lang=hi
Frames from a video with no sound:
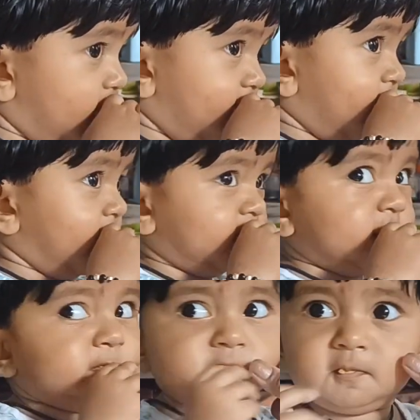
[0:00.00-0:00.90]
क्या खा रहे
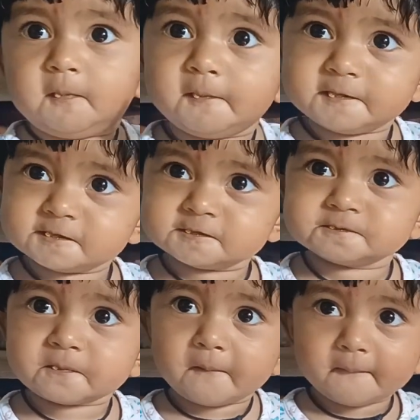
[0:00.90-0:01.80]
बेबी
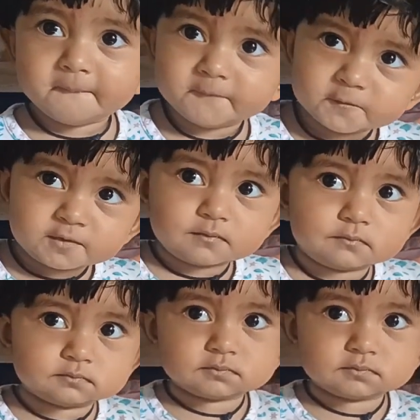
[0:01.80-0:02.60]
क्या खा रहे हो